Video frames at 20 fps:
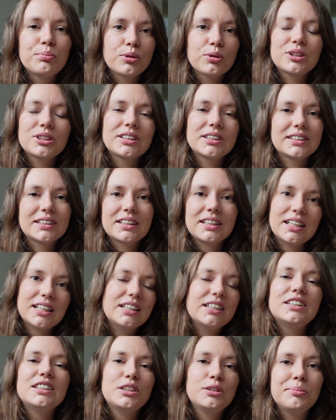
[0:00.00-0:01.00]
просто
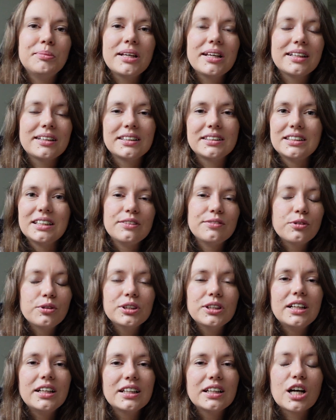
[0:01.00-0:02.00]
сохранить себе на
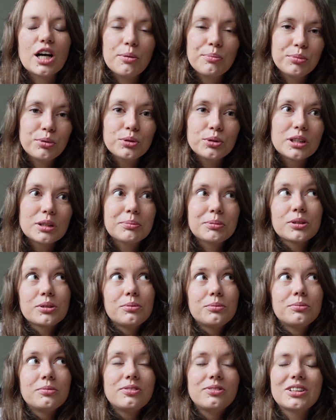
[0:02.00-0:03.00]
телефон или на компьютер, а
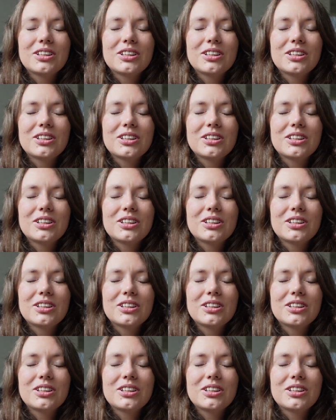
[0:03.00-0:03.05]
потом